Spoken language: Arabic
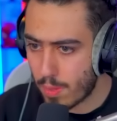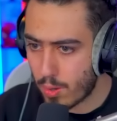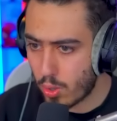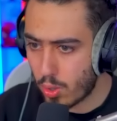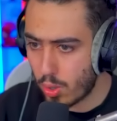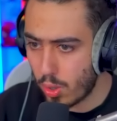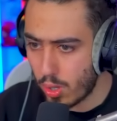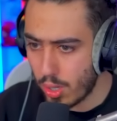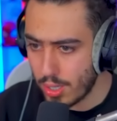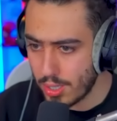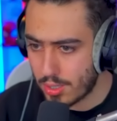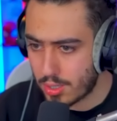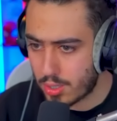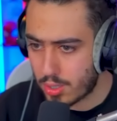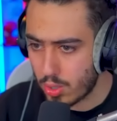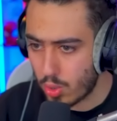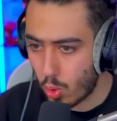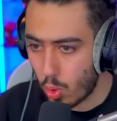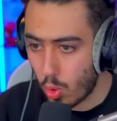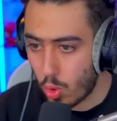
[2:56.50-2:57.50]
خد
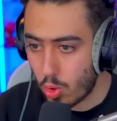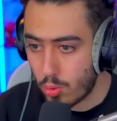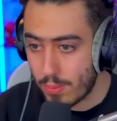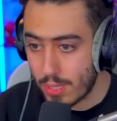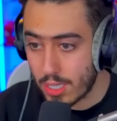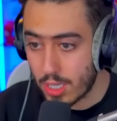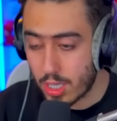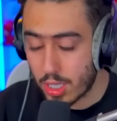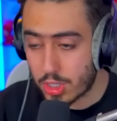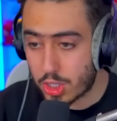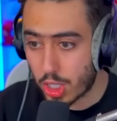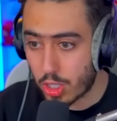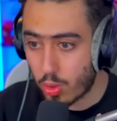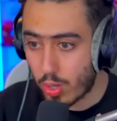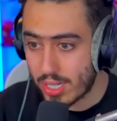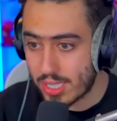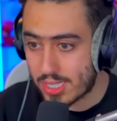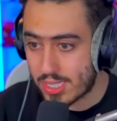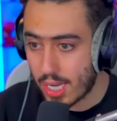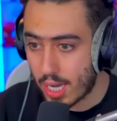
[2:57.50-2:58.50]
او ماي جاد
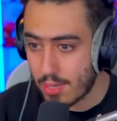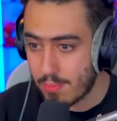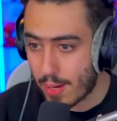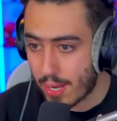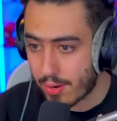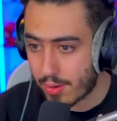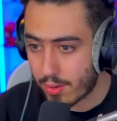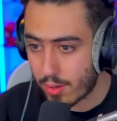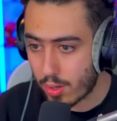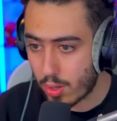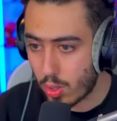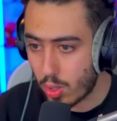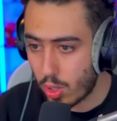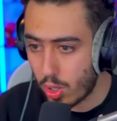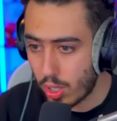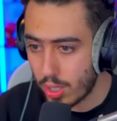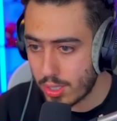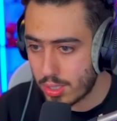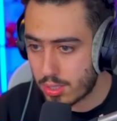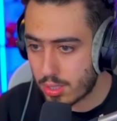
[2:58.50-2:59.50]
شكله هذا سنايبر
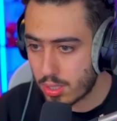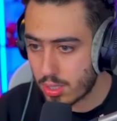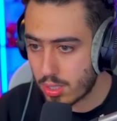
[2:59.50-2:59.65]
خد